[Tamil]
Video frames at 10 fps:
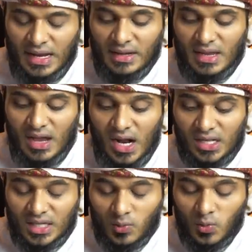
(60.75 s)
என்னை
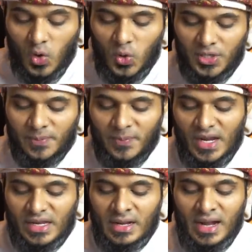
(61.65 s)
ஆதரவு கொண்டு
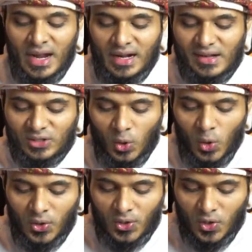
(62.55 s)
என்னை அழைத்து
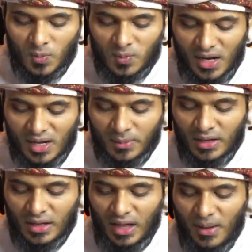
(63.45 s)
கொண்டிருக்கும்
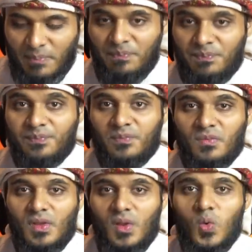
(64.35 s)
காலமெல்லாம்
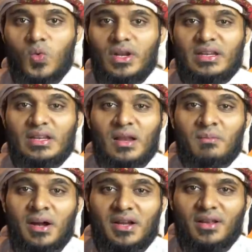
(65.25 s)
உன்னை நான்
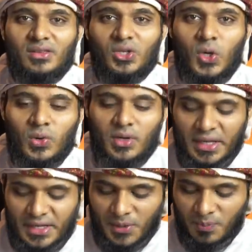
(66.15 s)
மன்னித்து
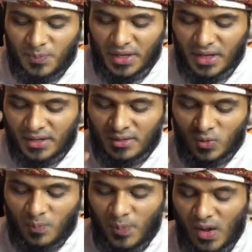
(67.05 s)
கொண்டே இருப்பேன்
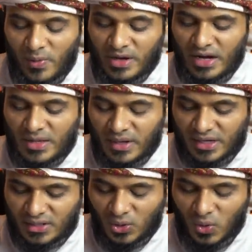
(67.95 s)
உன் பாவங்களை
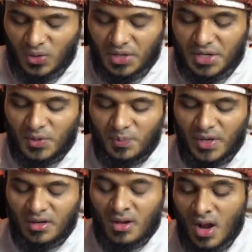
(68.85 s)
மறைத்து கொண்டே
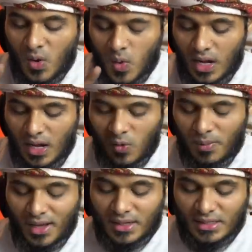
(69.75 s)
இருப்பேன் வலா
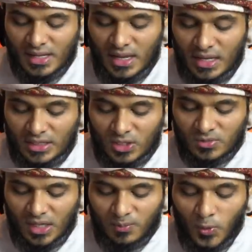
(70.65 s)
உபாலி
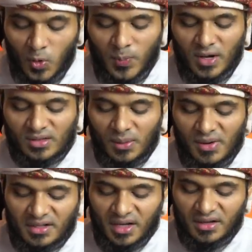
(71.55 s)
எதையும் நான் பொருட்படுத்த
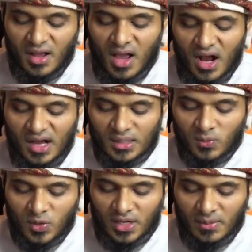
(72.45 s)
மாட்டேன்
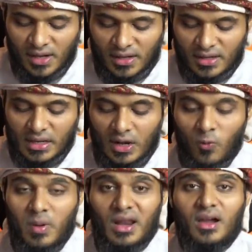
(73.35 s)
ஆதமுடைய மகனே
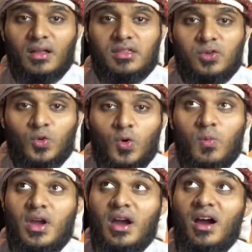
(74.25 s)
லவ் பலக
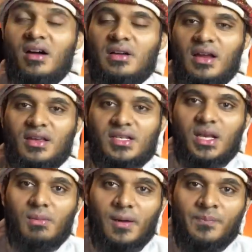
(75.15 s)
துனூபுக
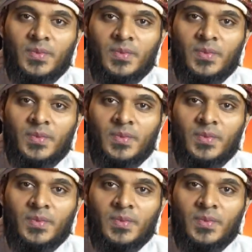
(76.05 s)
அனானசமா